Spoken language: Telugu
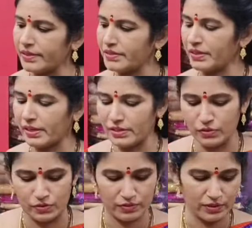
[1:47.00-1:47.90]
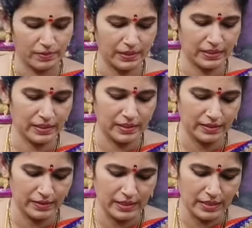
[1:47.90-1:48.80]
నెక్స్ట్ కలర్ చూసుకుంటే మనకి ఇది
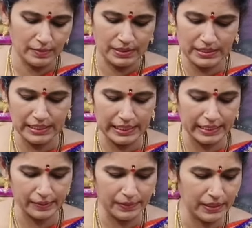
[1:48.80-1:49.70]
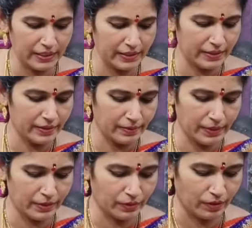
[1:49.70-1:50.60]
మంచి క్రీమ్కి
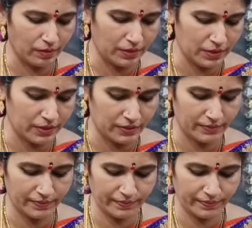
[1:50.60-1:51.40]
మెరూన్ కాంబినేషన్